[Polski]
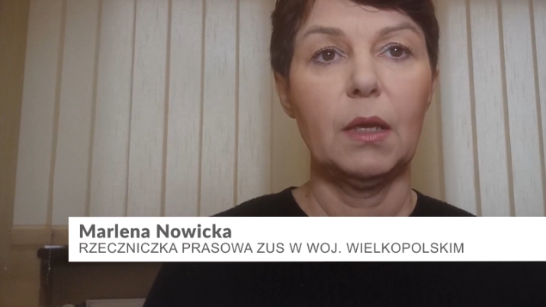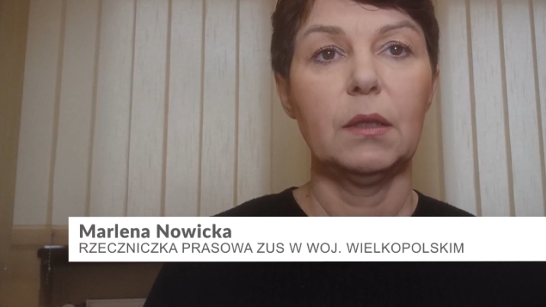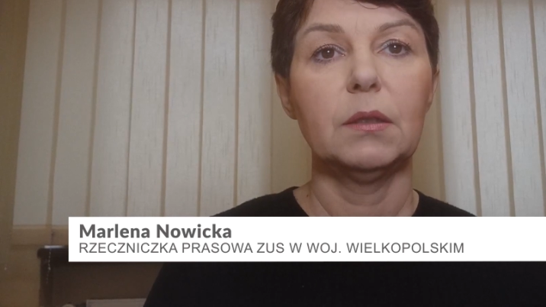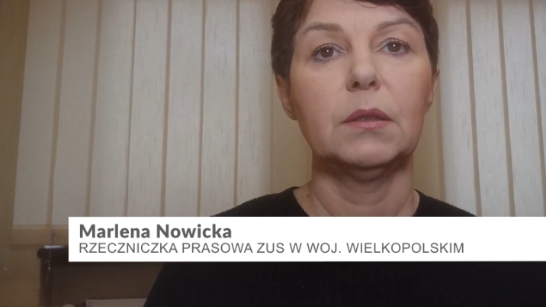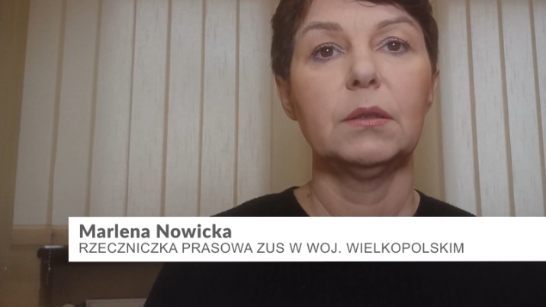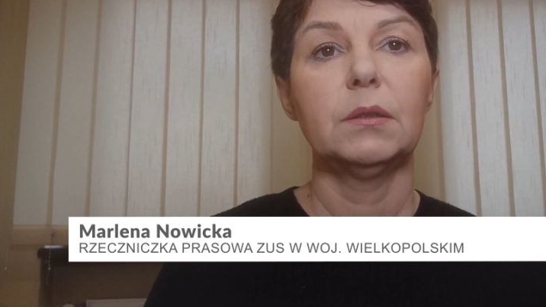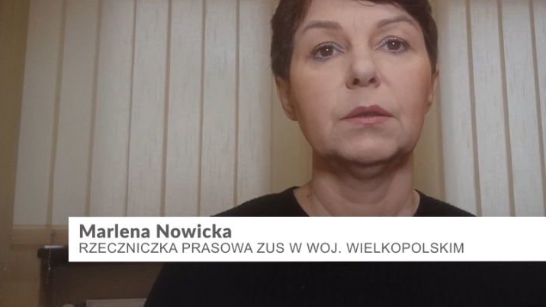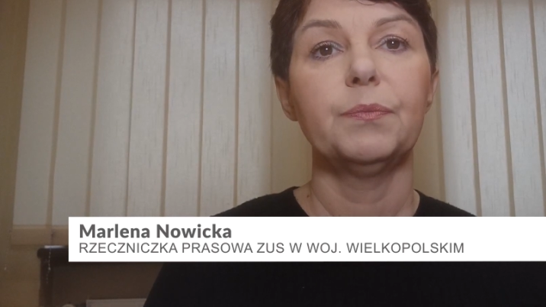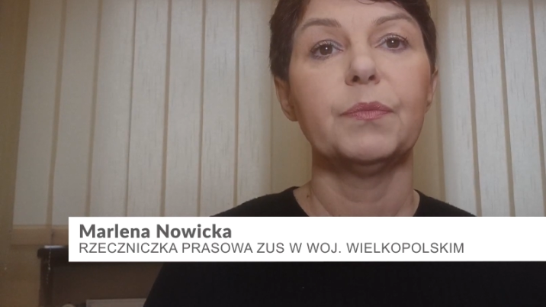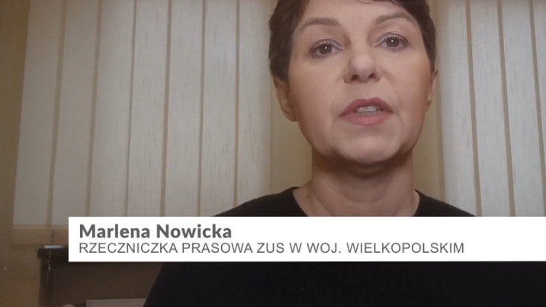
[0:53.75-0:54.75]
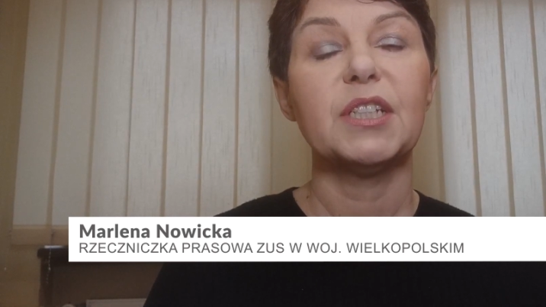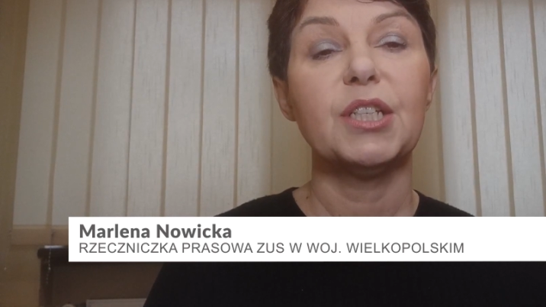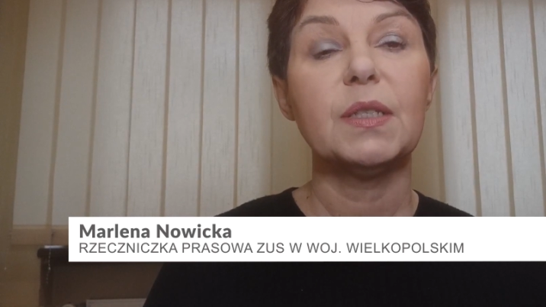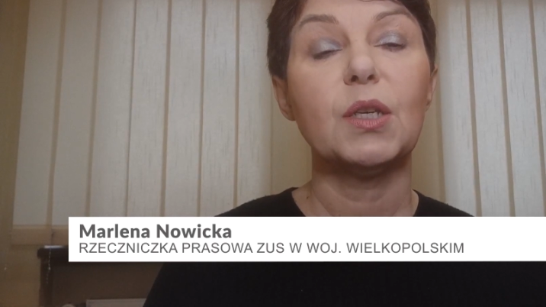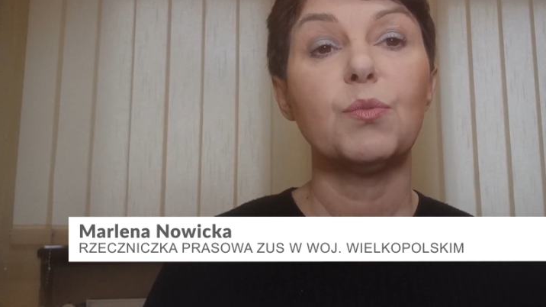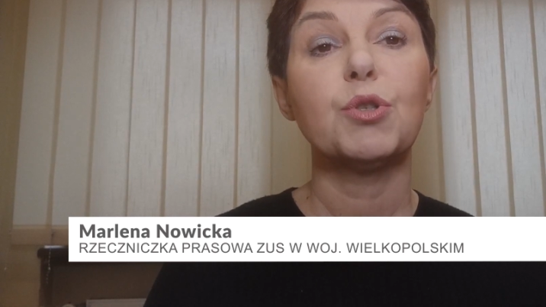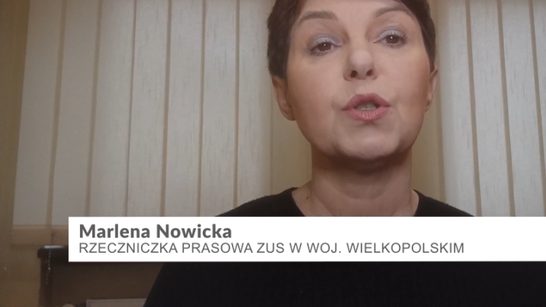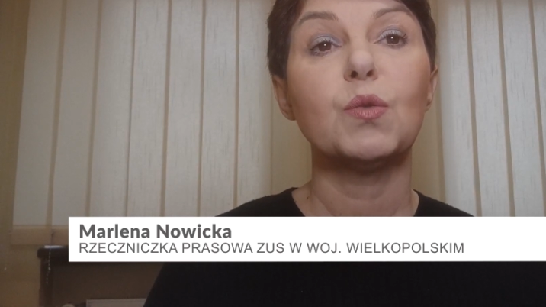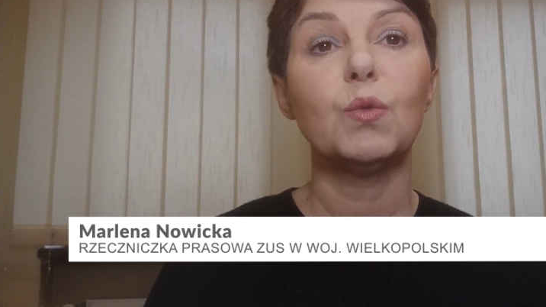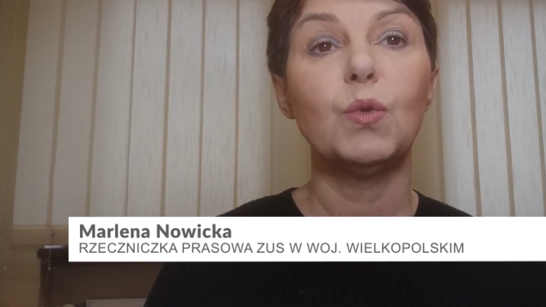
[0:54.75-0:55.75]
E, e, na dziecko
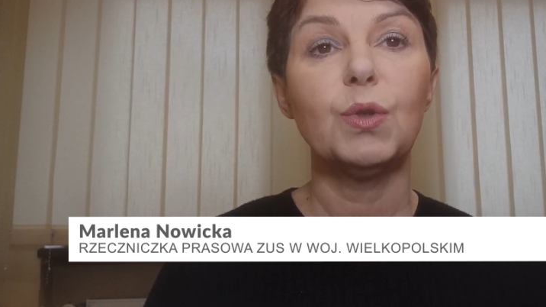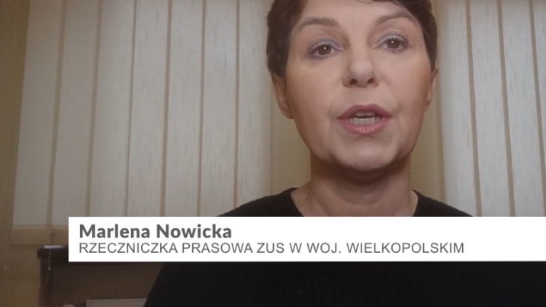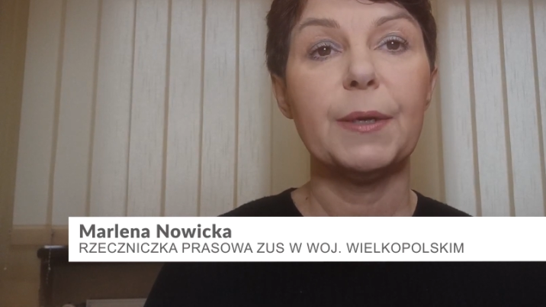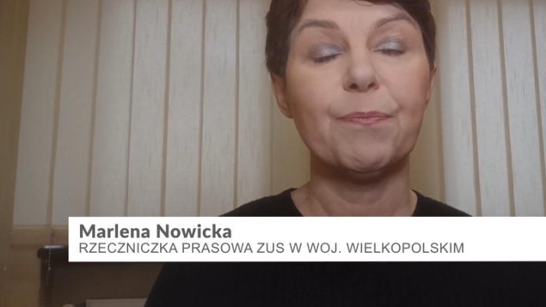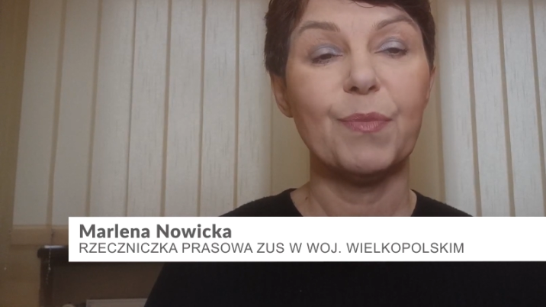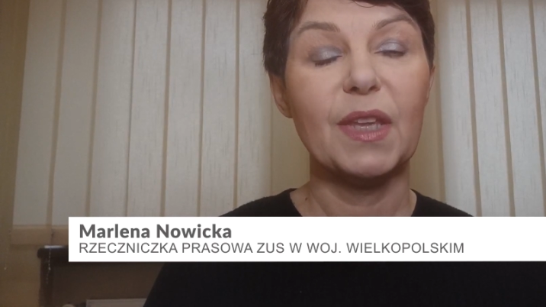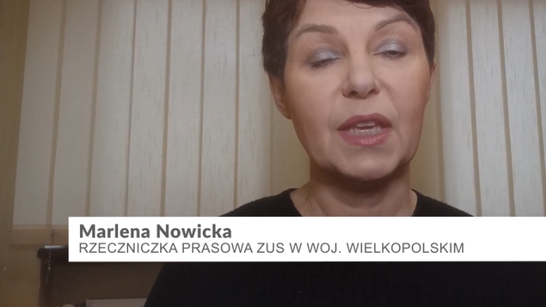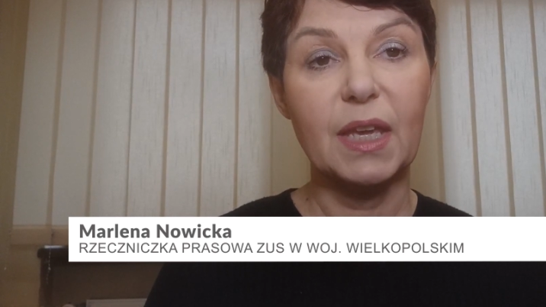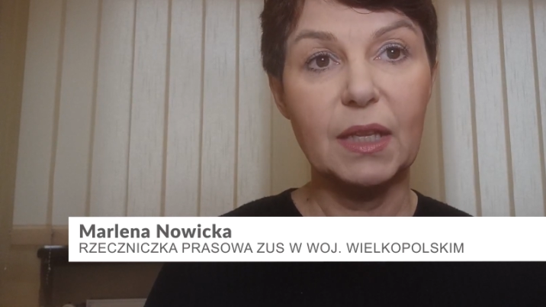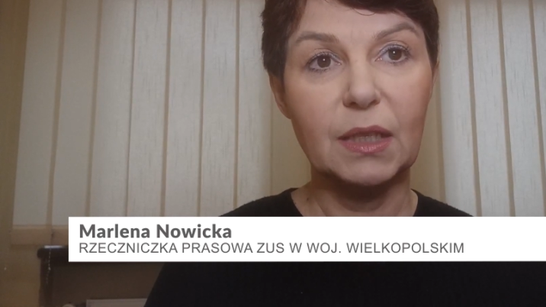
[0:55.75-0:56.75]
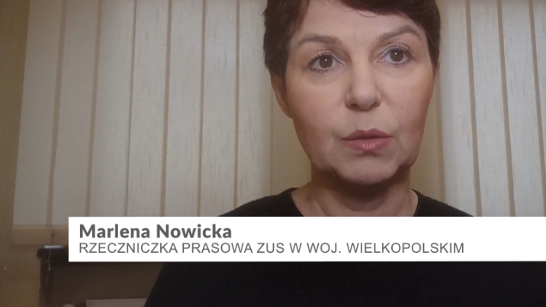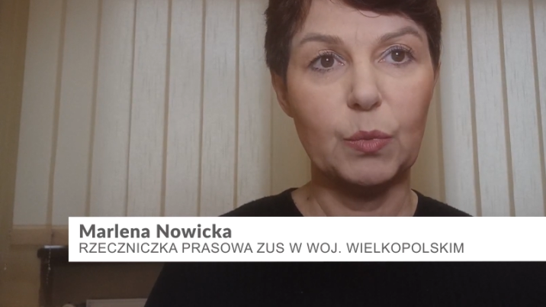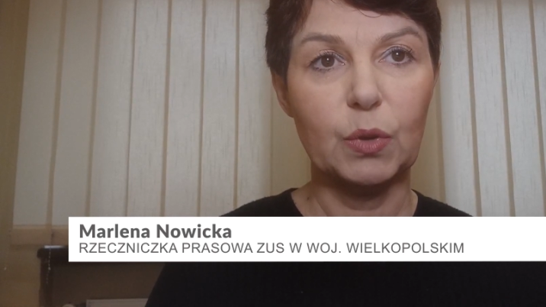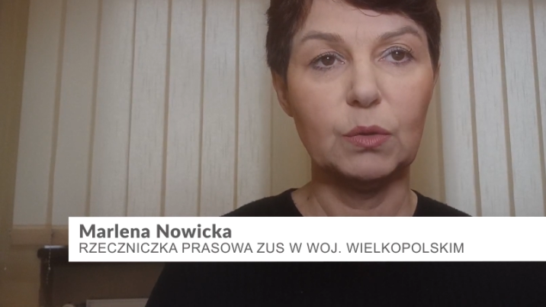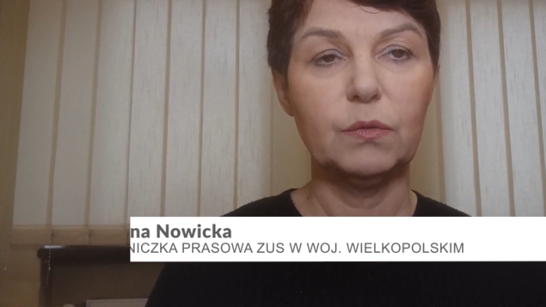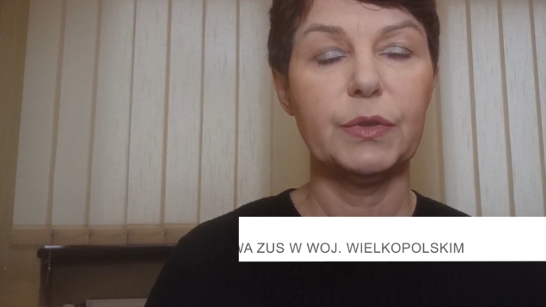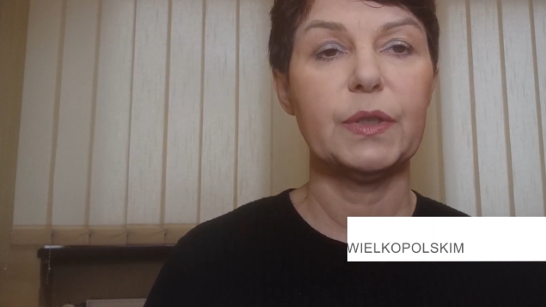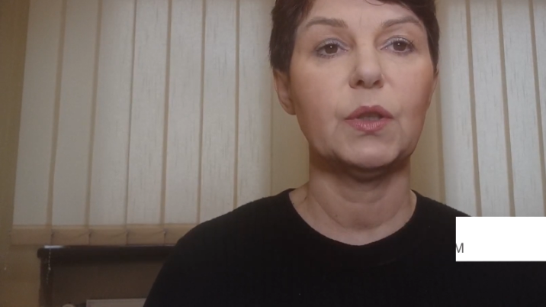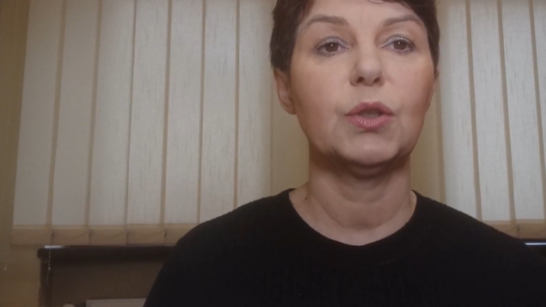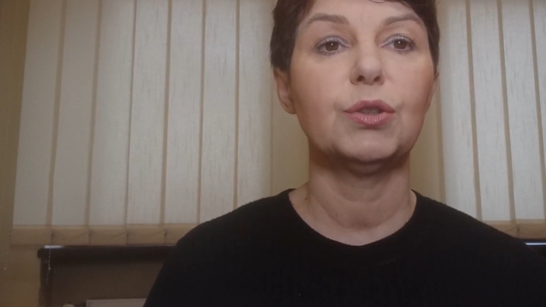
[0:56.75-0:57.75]
przysługuje jeden bon w
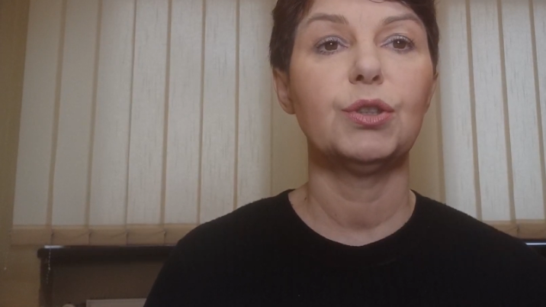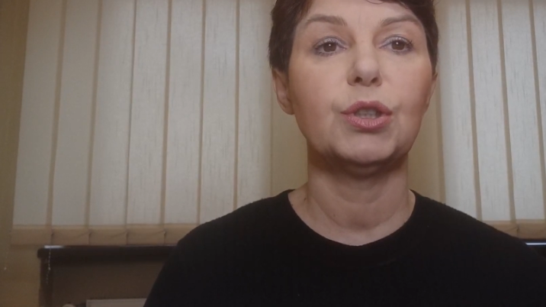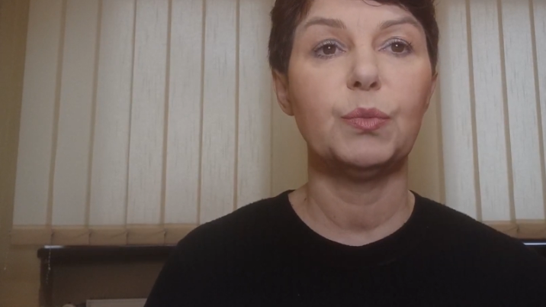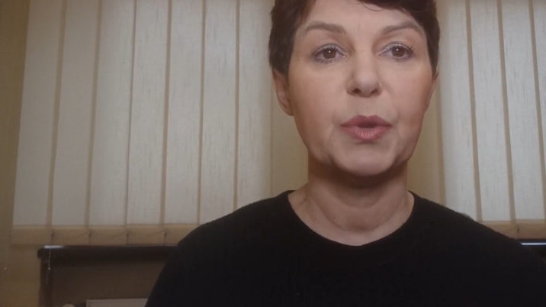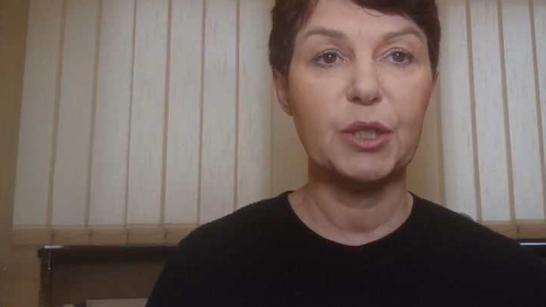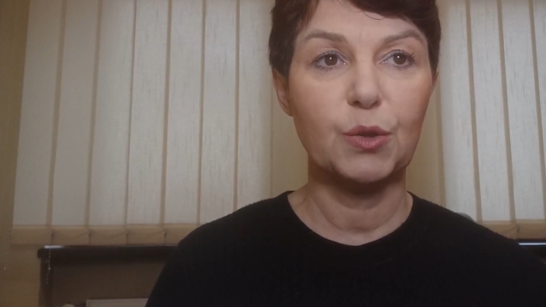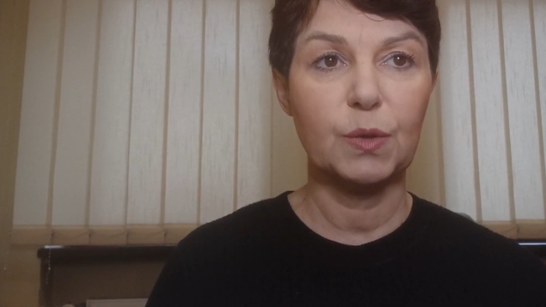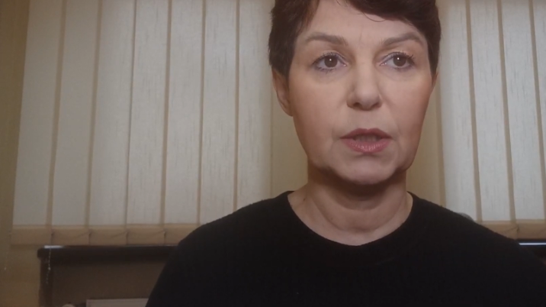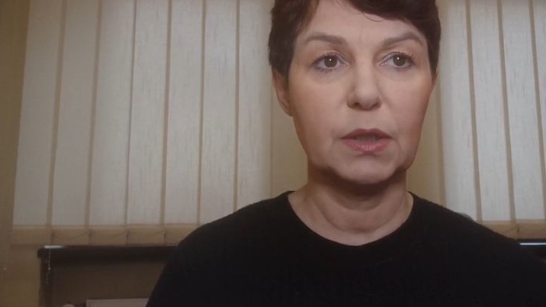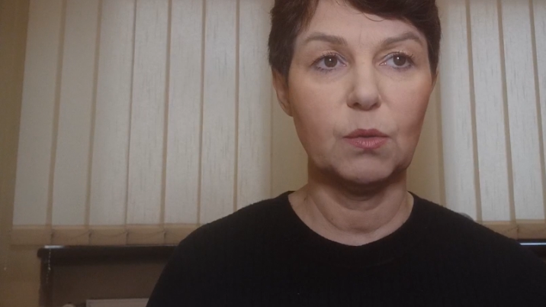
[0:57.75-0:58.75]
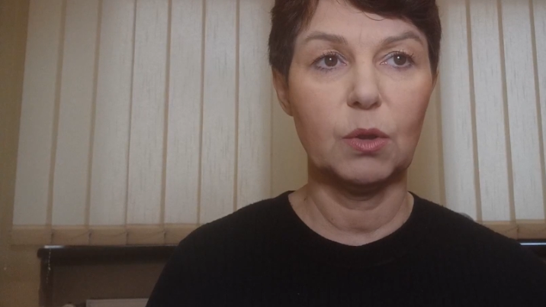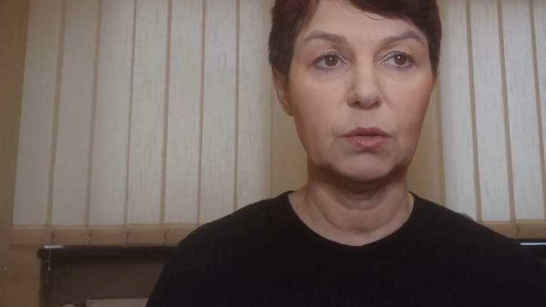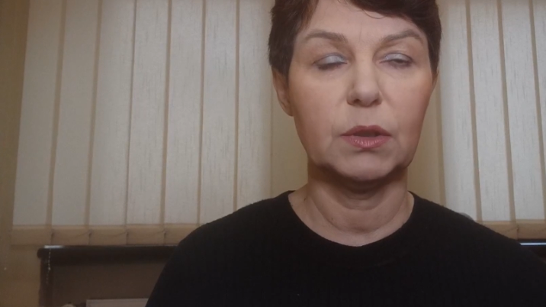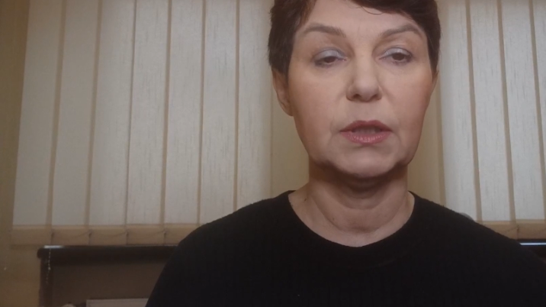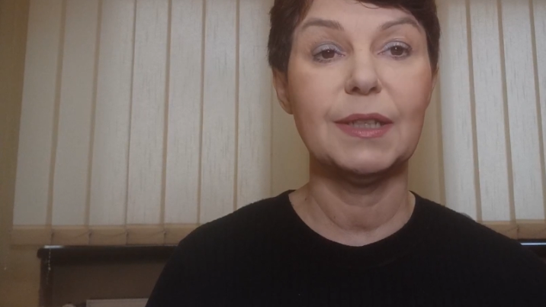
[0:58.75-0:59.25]
wysokości 500 zł,